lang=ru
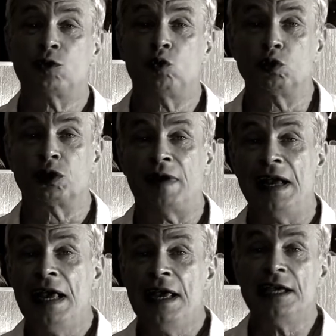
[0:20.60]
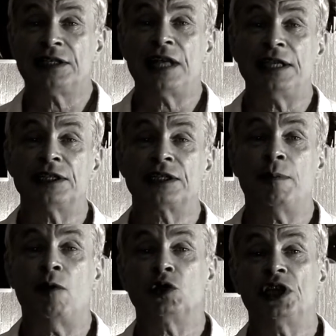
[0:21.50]
искусства и, кстати,
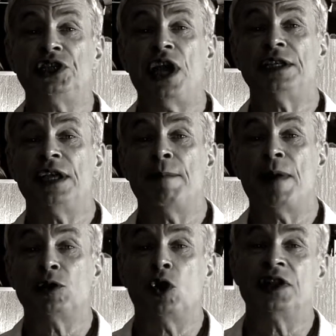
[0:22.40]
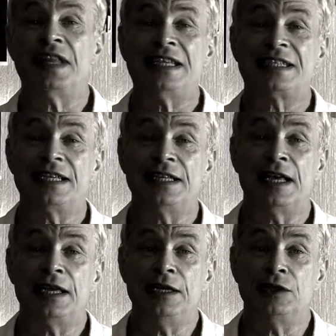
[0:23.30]
самого зачатия Мадонны
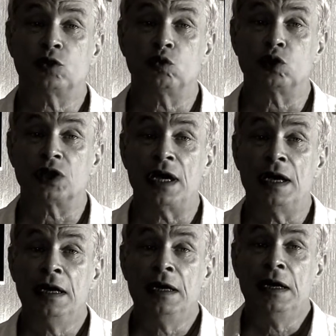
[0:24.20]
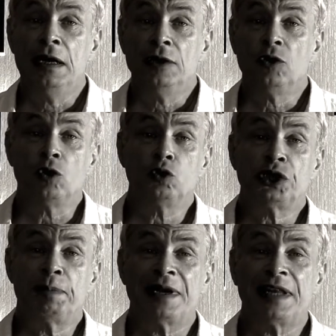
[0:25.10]
Сына Иисуса но
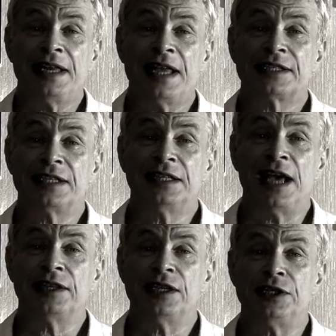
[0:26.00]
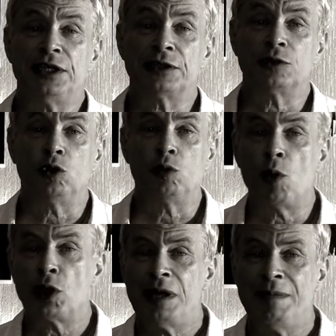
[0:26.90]
лучше поклоняться данности с
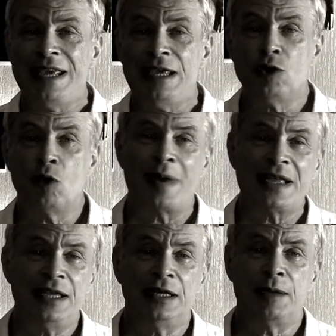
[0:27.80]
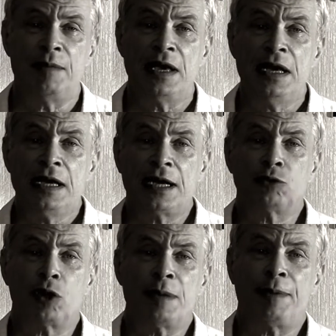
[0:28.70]
глубокими ее могилами,
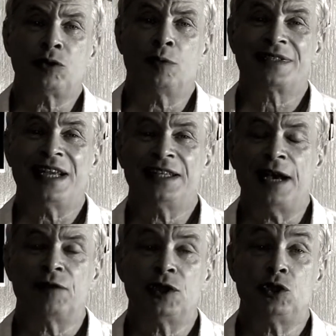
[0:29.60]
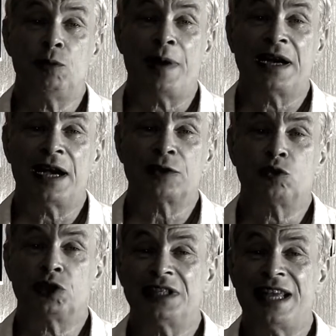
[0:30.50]
которые потом за давностью
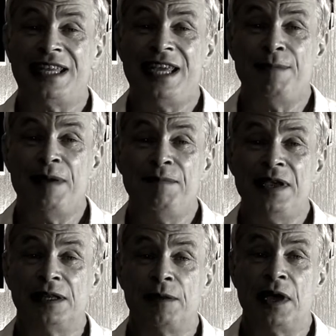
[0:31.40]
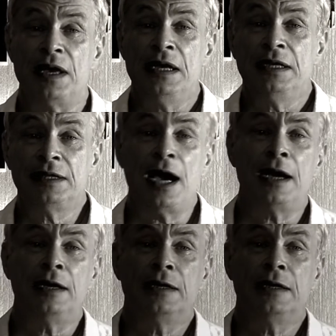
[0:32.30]
покажутся такими милыми. Да,